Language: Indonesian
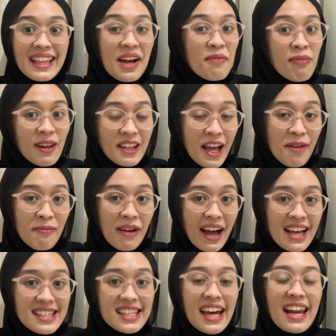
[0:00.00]
yang
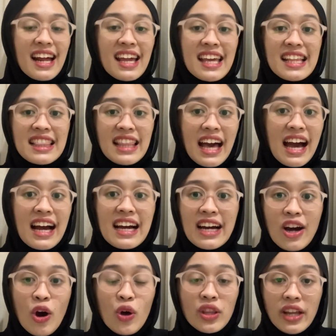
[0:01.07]
pertama, sekarang kita ke
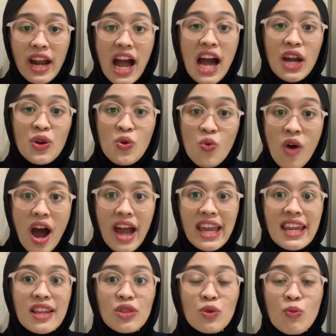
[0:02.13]
outer yang kedua.
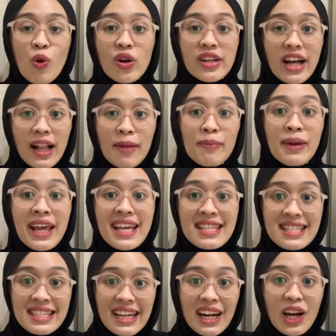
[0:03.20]
Ini tuh model
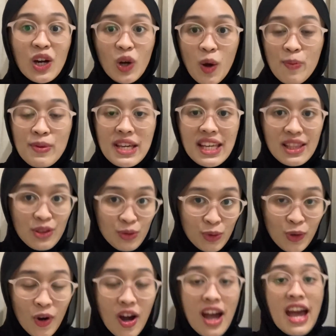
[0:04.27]
blazer crop
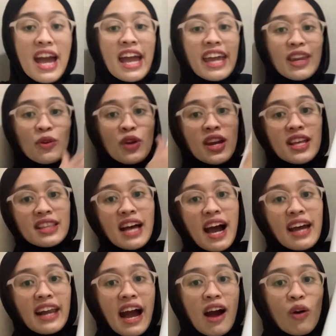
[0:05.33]
gitu. Ini udah di
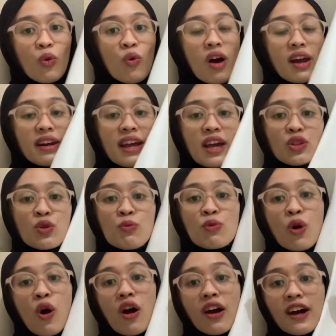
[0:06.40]
tangan aku, warnanya tuh
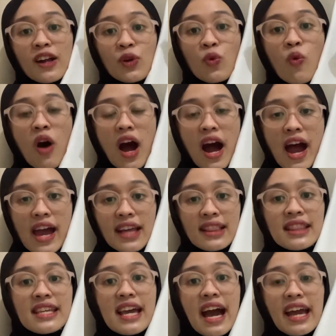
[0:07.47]
broken white.
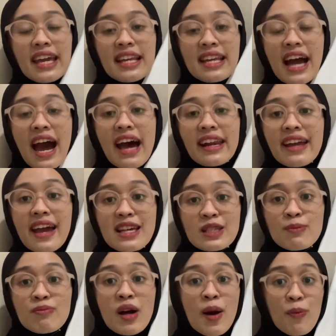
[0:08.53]
Dia ini harganya
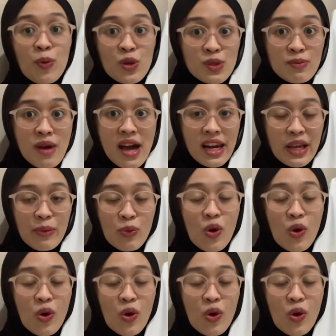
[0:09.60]
99.000.